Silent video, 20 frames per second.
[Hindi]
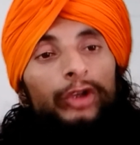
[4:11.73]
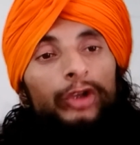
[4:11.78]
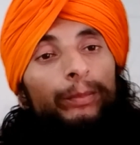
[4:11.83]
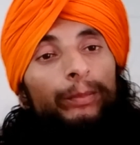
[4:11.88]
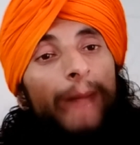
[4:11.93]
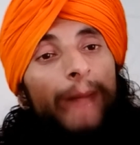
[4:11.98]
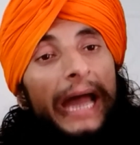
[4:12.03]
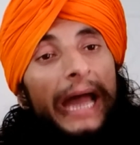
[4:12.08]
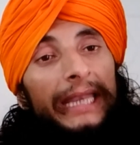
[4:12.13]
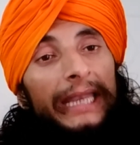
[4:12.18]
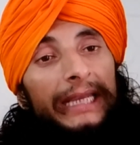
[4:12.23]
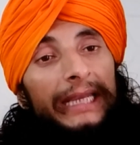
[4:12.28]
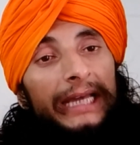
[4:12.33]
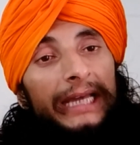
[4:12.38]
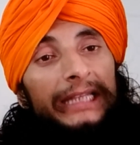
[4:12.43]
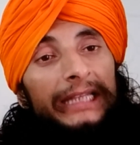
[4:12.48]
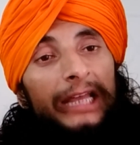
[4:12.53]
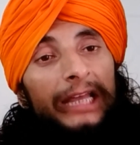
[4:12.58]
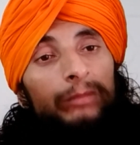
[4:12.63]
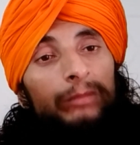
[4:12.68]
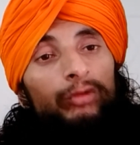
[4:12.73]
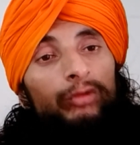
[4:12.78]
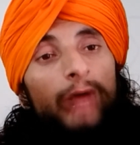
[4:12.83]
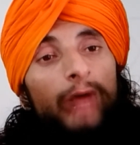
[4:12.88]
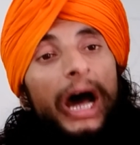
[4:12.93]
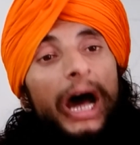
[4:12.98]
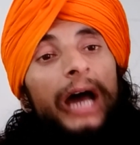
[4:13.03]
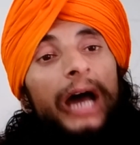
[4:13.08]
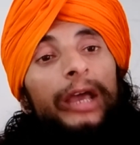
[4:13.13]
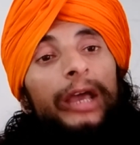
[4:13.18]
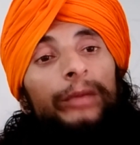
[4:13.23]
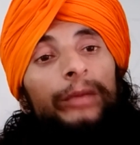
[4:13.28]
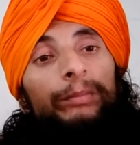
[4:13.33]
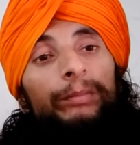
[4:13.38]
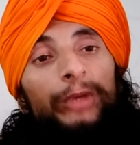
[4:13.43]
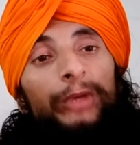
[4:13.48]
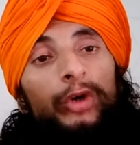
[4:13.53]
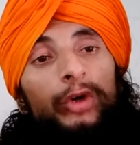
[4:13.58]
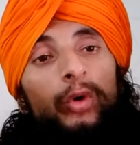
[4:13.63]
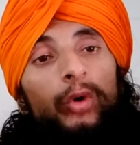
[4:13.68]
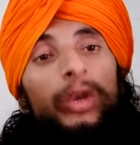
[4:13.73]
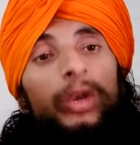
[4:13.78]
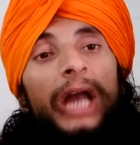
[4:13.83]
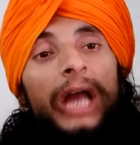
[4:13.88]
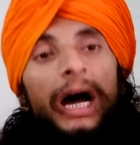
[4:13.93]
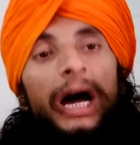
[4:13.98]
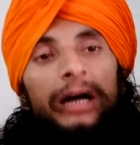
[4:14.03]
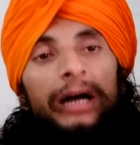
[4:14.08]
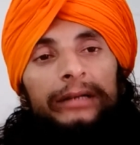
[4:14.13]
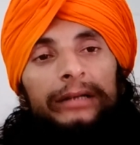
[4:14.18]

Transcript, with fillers: तो पानी का धर्म हुआ भिगोना